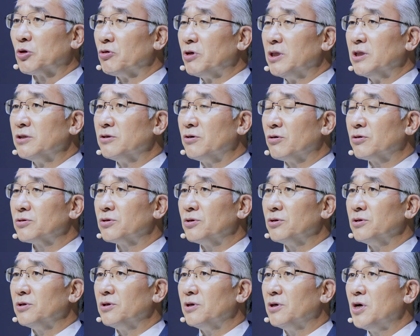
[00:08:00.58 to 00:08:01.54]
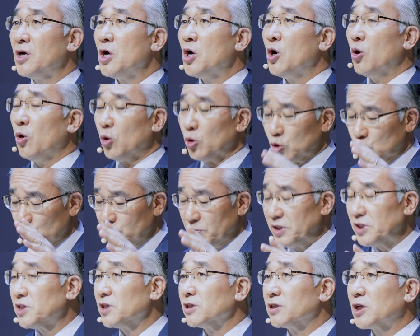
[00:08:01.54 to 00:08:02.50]
때도 있는 거거든요.
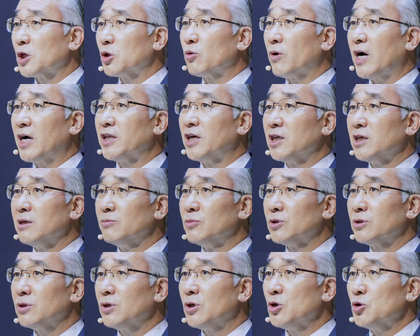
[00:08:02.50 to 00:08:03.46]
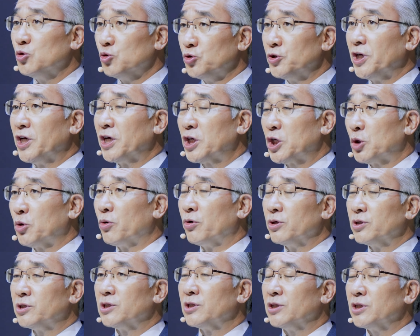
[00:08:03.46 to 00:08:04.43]
어둠이 있을 때도 하나님은 우리의
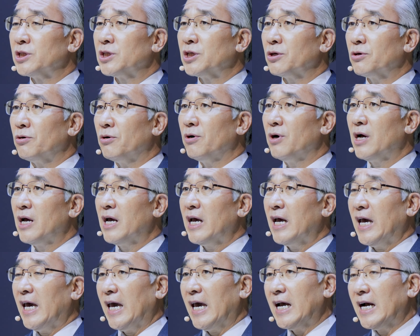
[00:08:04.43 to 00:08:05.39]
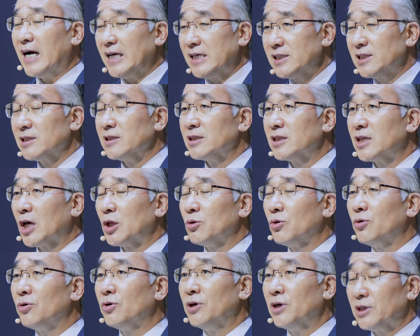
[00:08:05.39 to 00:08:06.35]
기도를 들으시고 해가 있을
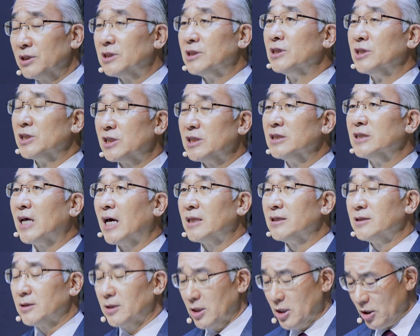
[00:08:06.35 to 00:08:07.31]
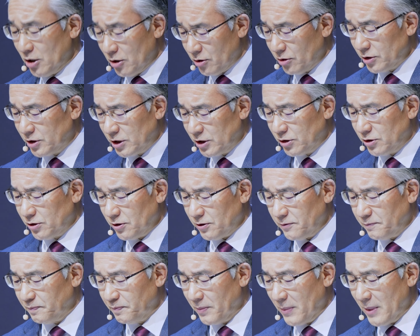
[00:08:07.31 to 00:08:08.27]
때도 들으신다는 것이죠.